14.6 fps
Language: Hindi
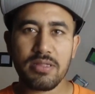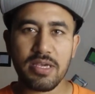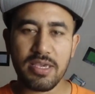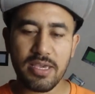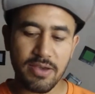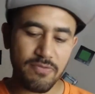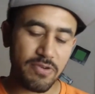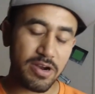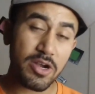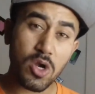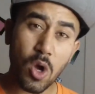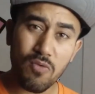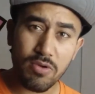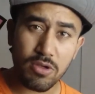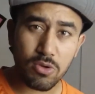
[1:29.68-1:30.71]
सही है
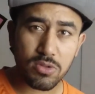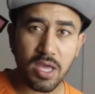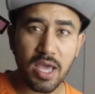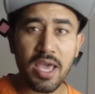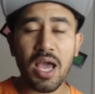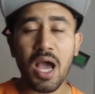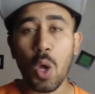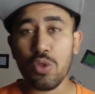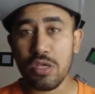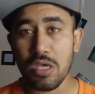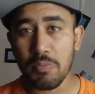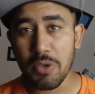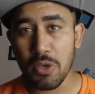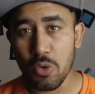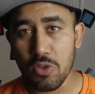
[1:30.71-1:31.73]
फ्रंट ऑफिस होता है हाउस
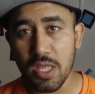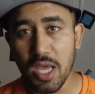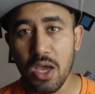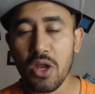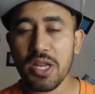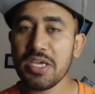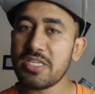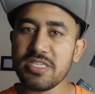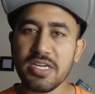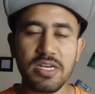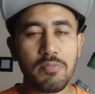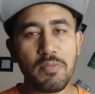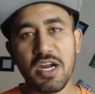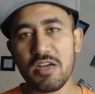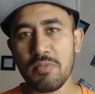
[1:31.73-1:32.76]
कीपिंग होता है और किचन
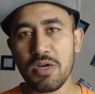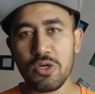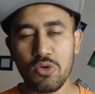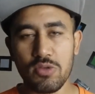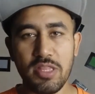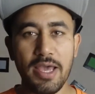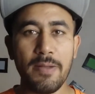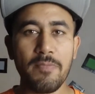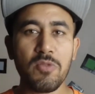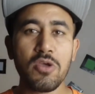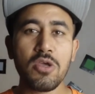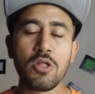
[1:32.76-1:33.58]
डिपार्टमेंट होता है